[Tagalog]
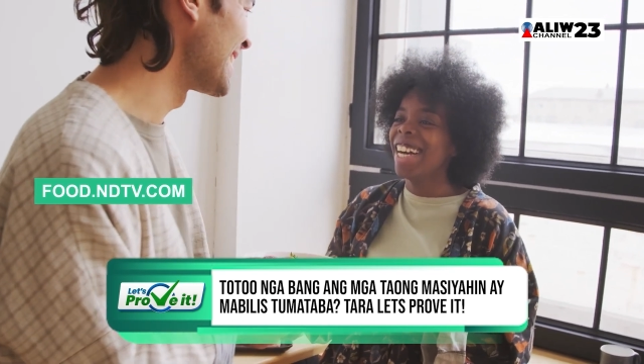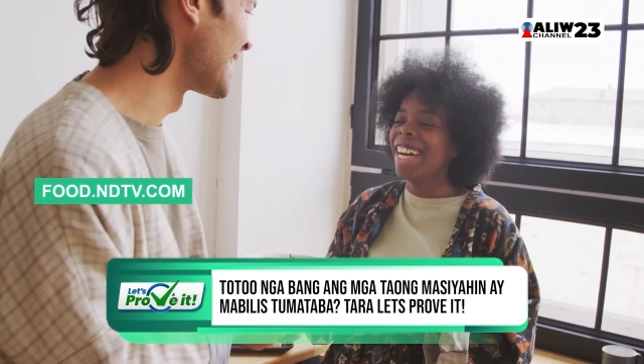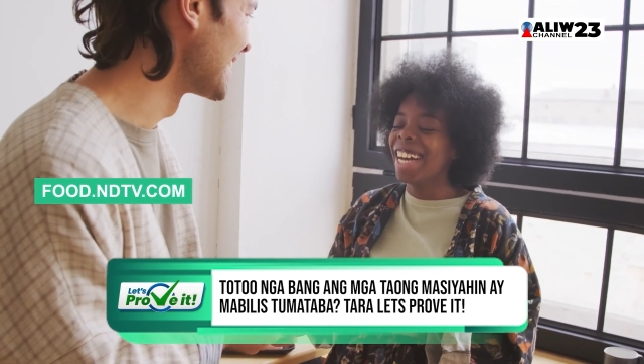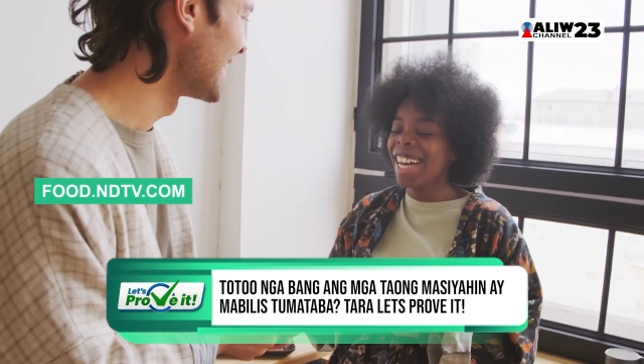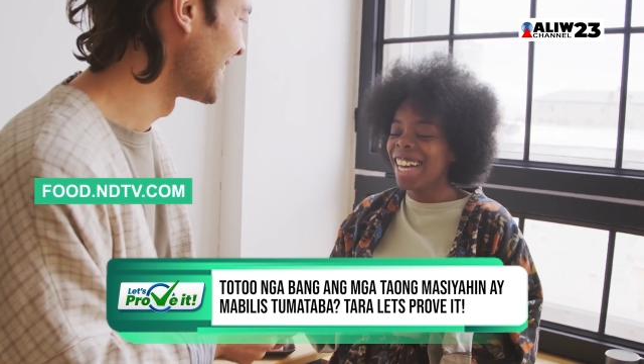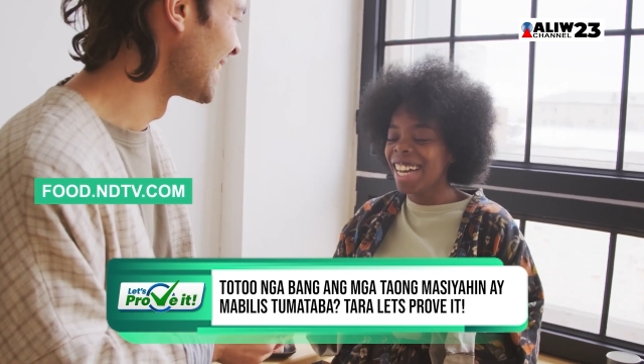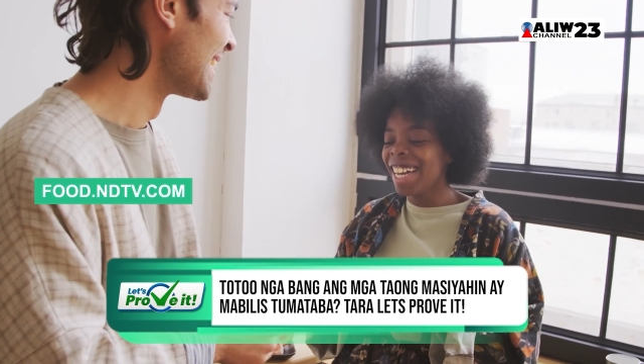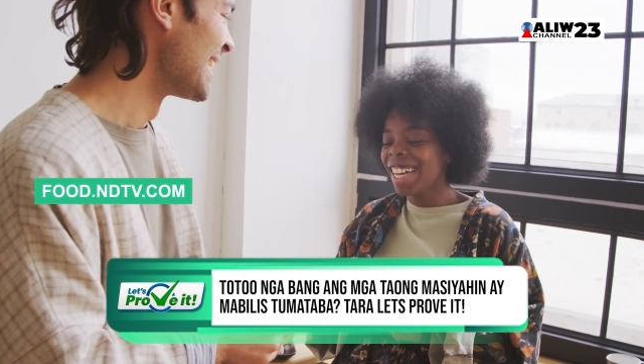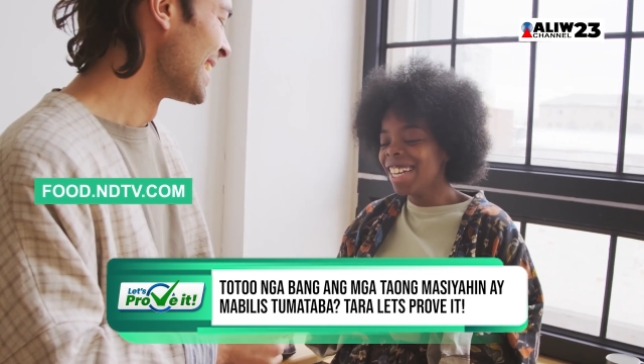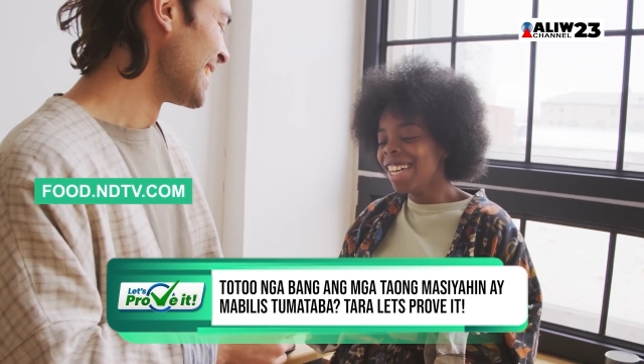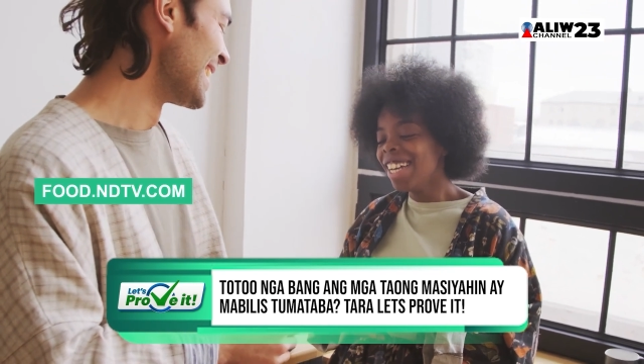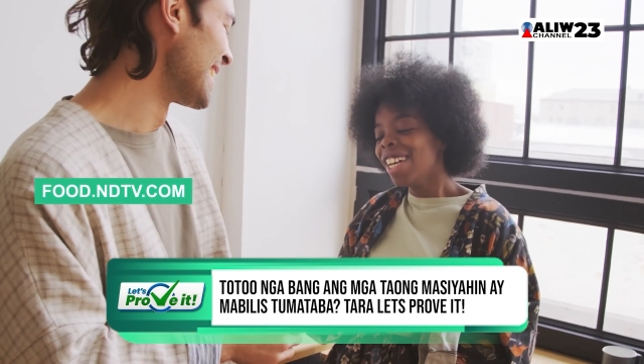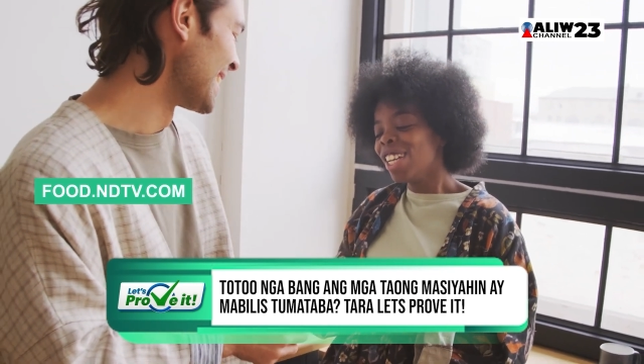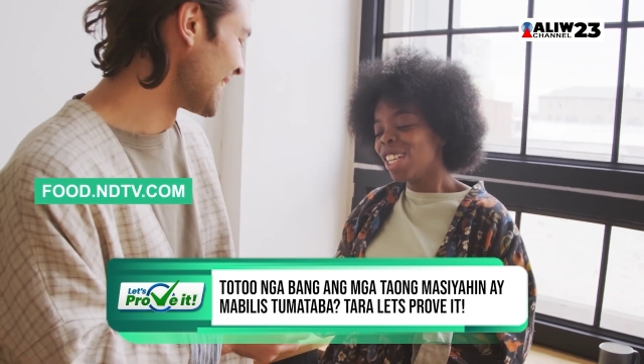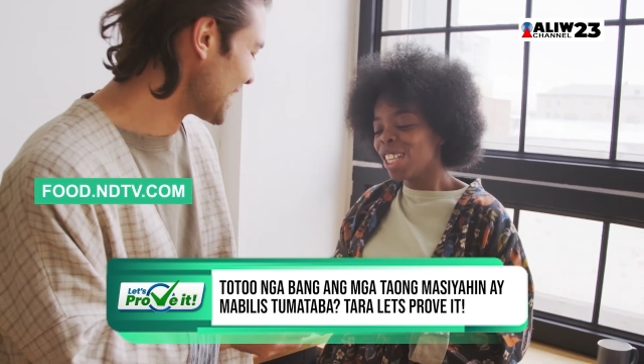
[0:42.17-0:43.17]
ng
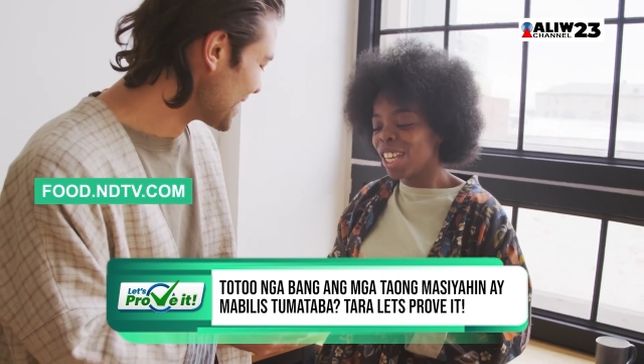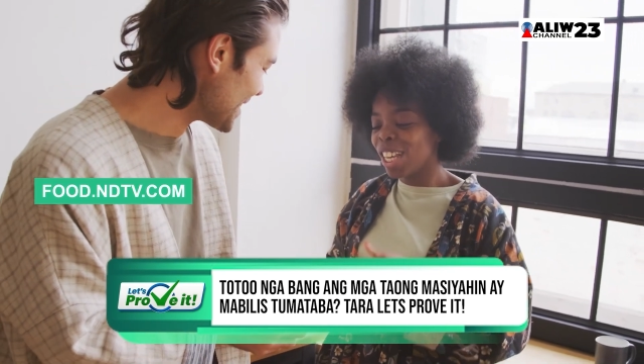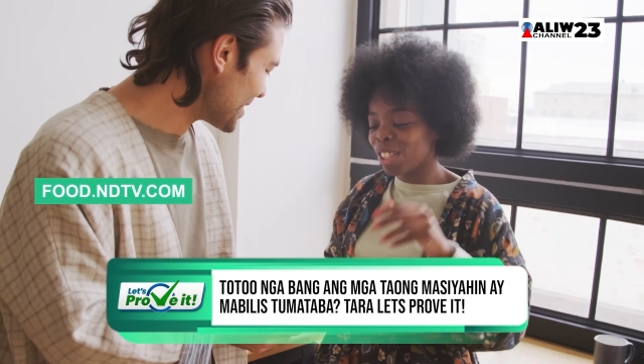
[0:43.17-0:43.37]
pagharang sa